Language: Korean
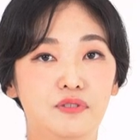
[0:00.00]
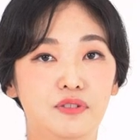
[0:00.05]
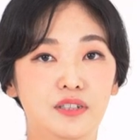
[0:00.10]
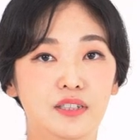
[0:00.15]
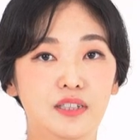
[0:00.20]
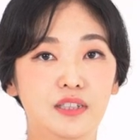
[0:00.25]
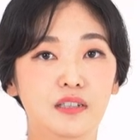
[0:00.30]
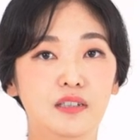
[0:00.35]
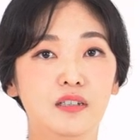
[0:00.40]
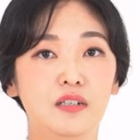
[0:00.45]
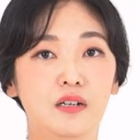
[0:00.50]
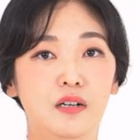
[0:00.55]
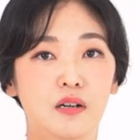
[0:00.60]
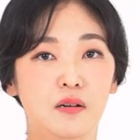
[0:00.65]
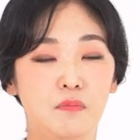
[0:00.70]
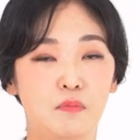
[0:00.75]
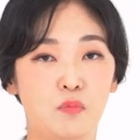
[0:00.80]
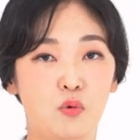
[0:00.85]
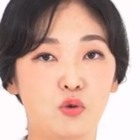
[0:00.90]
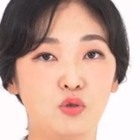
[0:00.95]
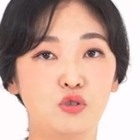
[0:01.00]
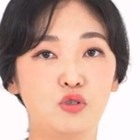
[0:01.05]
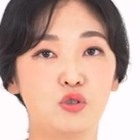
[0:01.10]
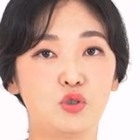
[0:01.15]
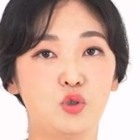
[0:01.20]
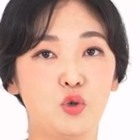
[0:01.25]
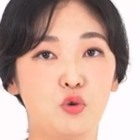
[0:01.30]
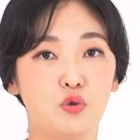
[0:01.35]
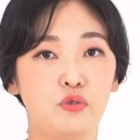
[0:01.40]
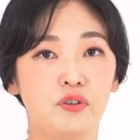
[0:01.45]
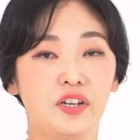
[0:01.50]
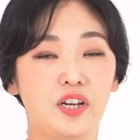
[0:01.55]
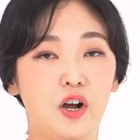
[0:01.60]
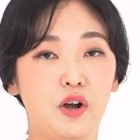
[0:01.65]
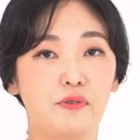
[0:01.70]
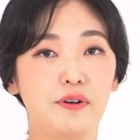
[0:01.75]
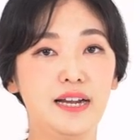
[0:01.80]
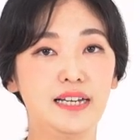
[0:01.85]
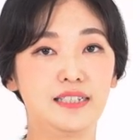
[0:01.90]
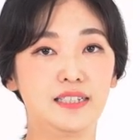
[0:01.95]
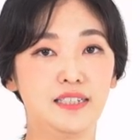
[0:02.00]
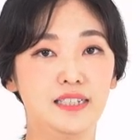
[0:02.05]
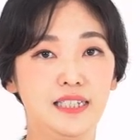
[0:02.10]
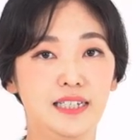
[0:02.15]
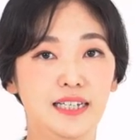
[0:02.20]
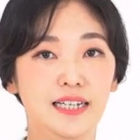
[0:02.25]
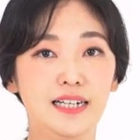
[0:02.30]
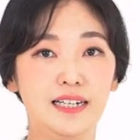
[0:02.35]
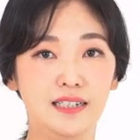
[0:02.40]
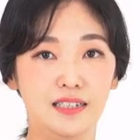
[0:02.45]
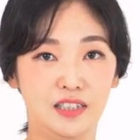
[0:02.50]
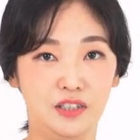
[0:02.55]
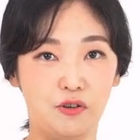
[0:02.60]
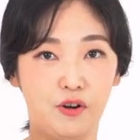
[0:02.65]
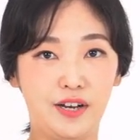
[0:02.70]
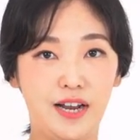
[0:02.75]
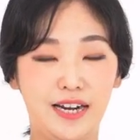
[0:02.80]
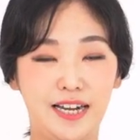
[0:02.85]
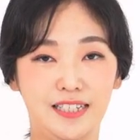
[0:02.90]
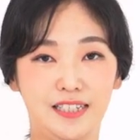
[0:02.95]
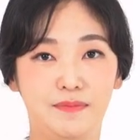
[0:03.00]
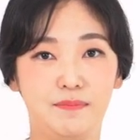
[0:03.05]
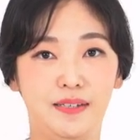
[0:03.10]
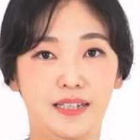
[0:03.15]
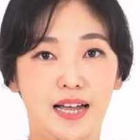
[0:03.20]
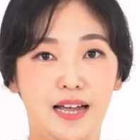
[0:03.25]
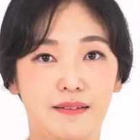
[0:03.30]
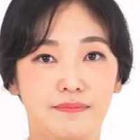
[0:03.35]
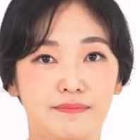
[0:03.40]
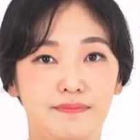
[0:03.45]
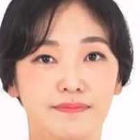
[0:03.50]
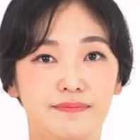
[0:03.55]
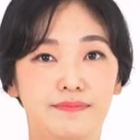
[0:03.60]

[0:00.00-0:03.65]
분들 모두 좋은 결과 있으시길 응원하겠습니다.